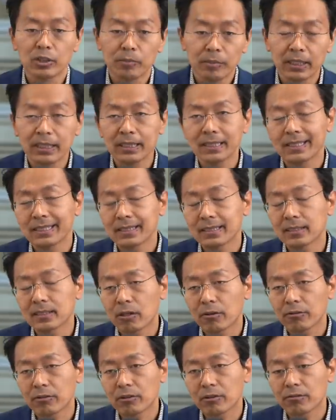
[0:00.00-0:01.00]
Immerhin ist es
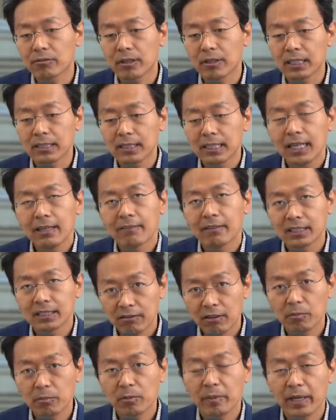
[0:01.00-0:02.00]
aufgefallen. Was ich
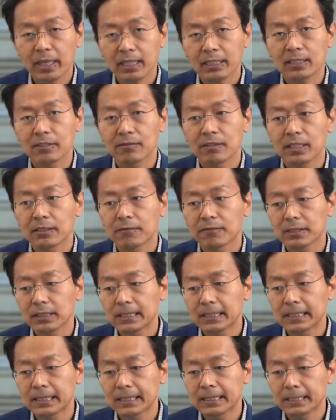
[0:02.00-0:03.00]
aber bemerkenswert
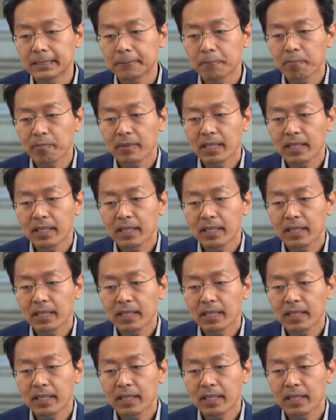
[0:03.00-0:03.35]
finde, ist,